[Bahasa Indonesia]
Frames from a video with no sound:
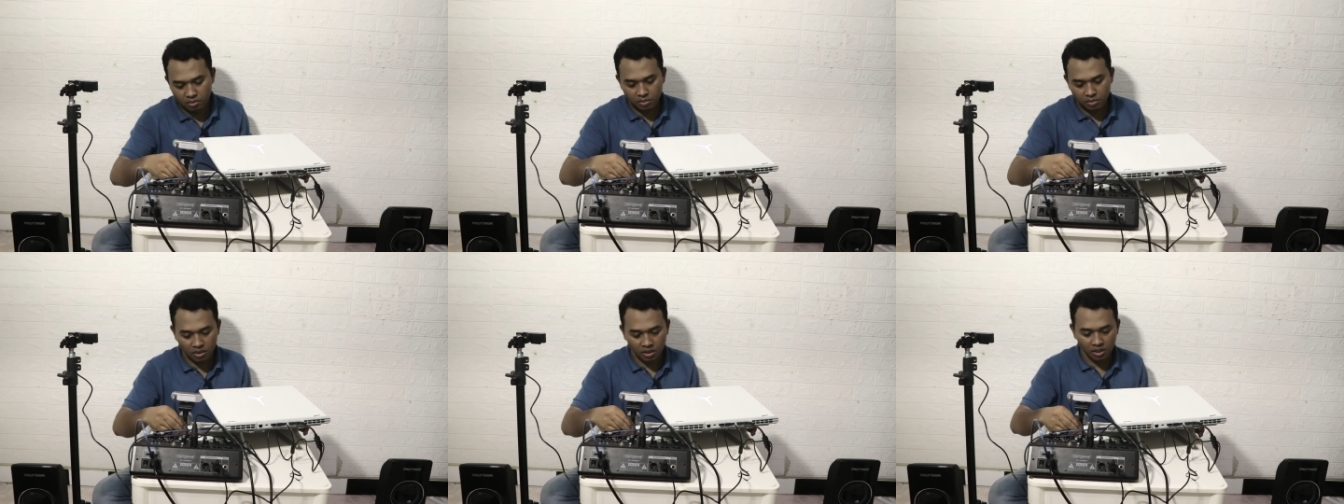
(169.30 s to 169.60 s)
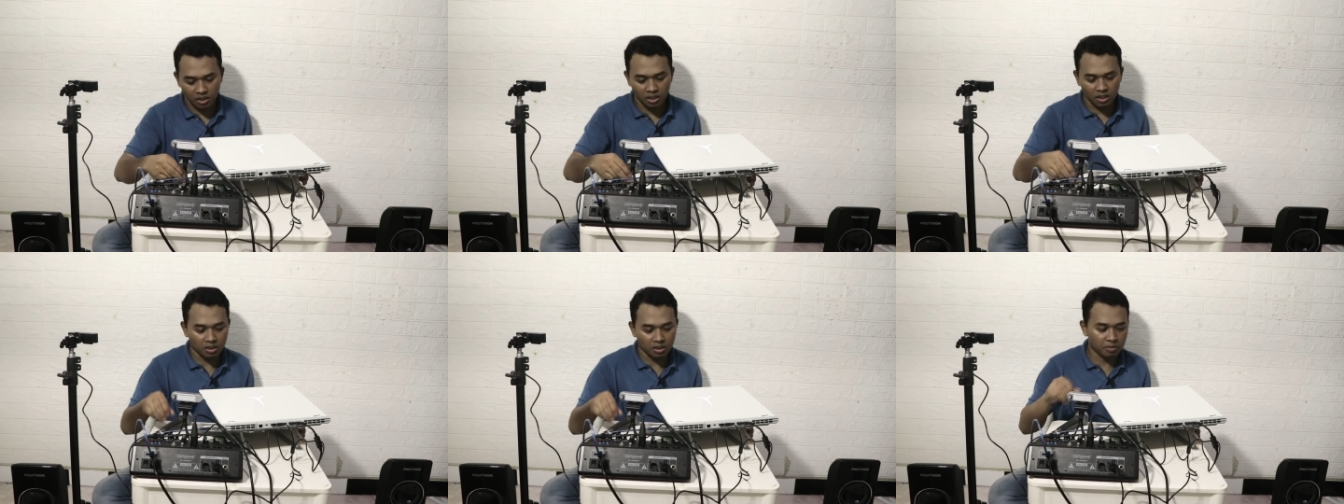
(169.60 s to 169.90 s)
seperti
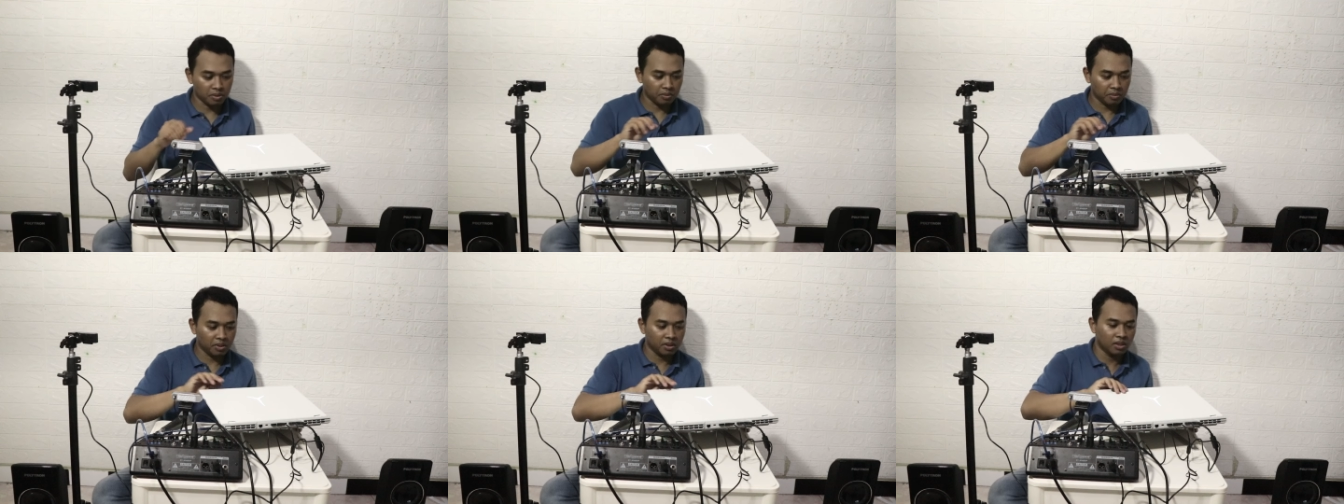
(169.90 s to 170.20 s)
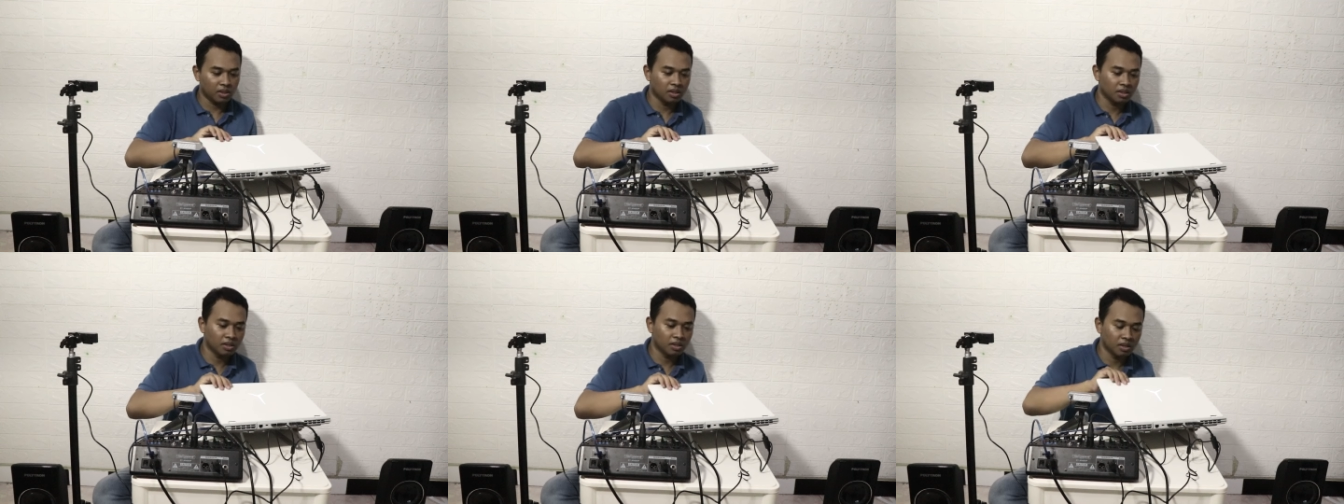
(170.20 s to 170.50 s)
ini ya teman-teman
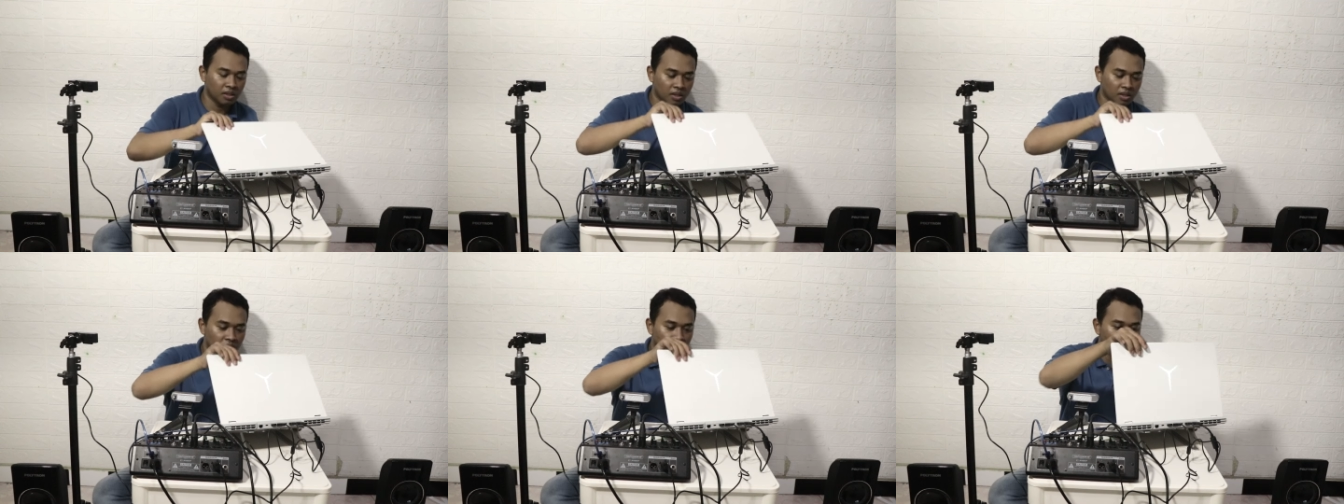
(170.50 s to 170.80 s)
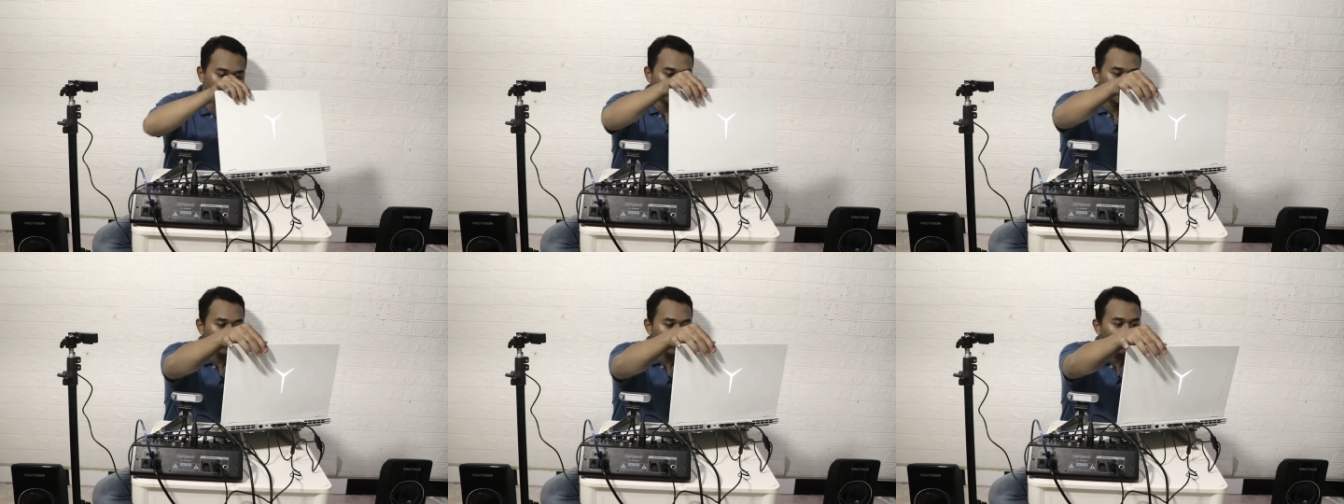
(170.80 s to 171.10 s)

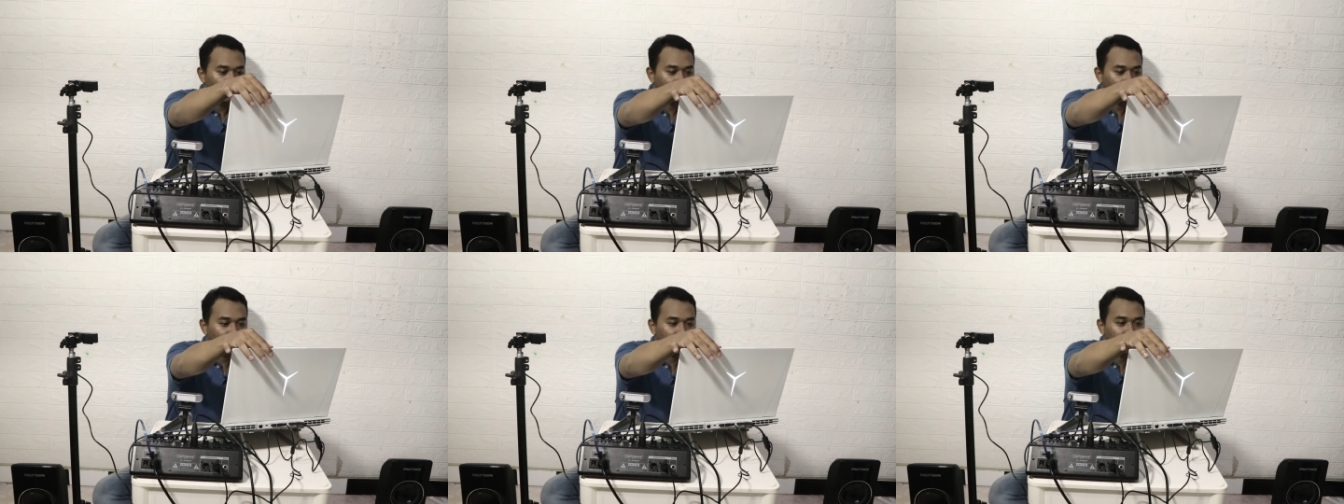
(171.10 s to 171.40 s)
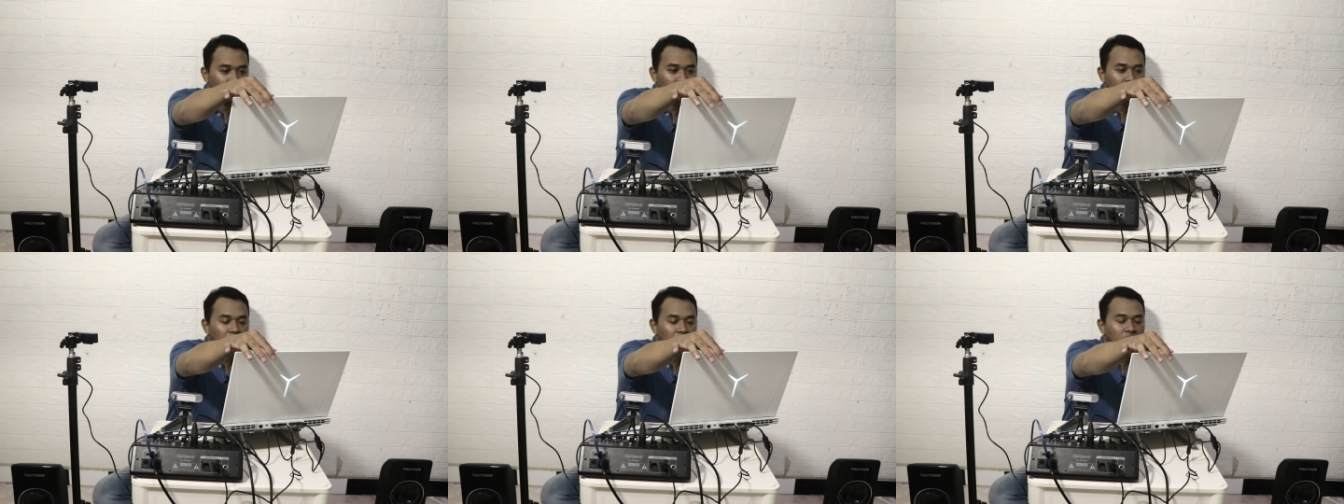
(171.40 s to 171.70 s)

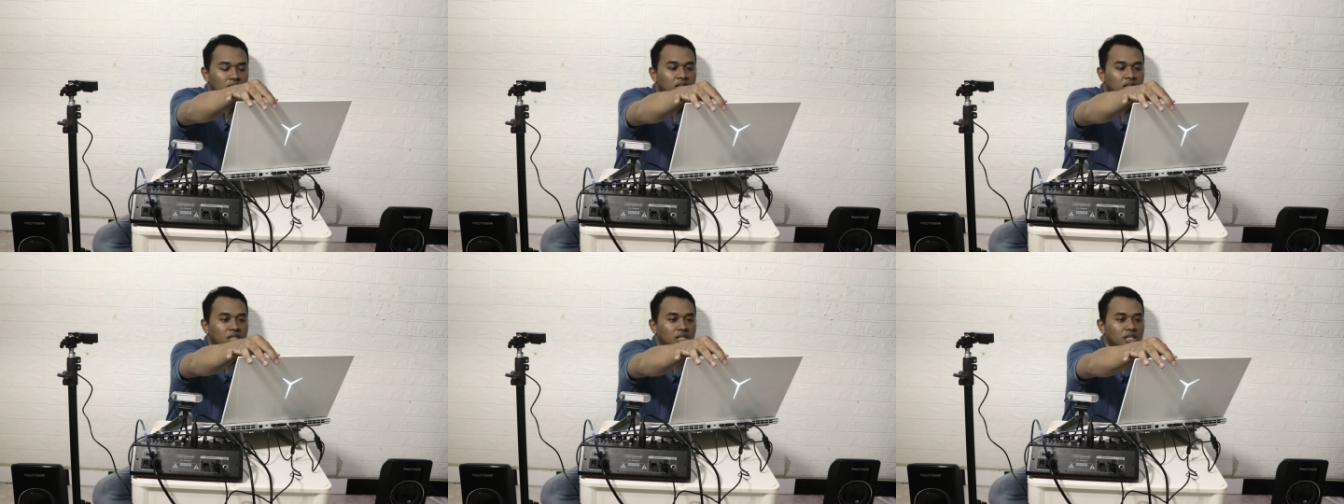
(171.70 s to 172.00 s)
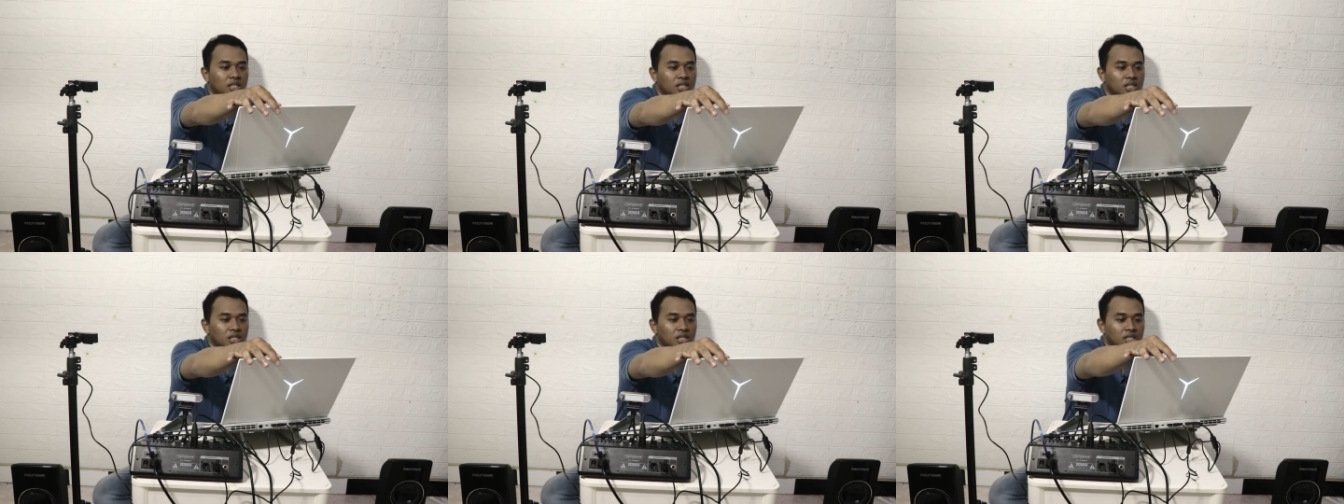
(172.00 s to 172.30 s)
Oke di
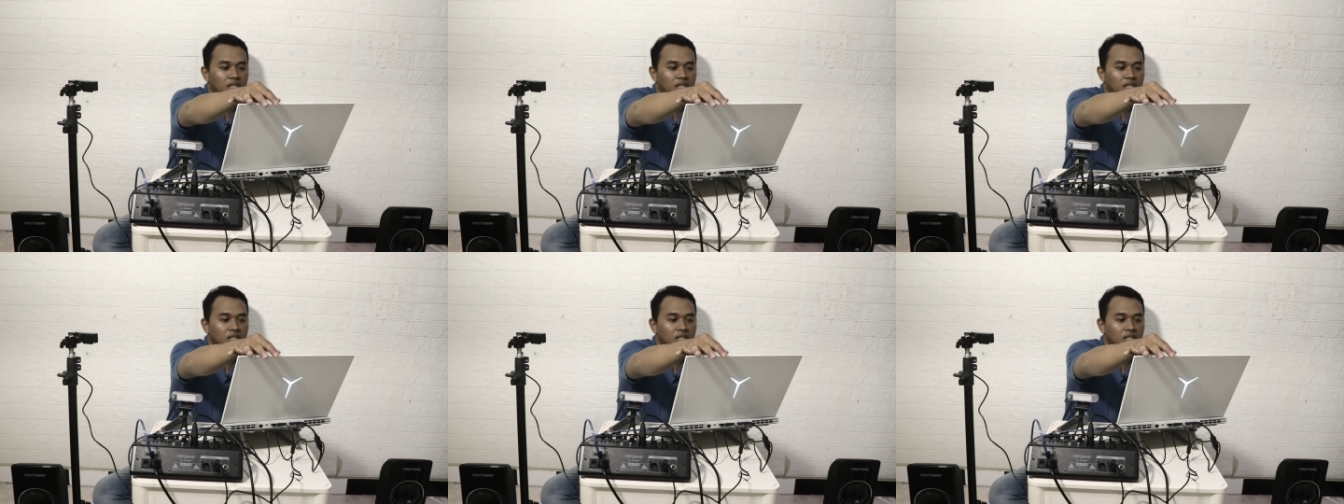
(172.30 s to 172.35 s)
sini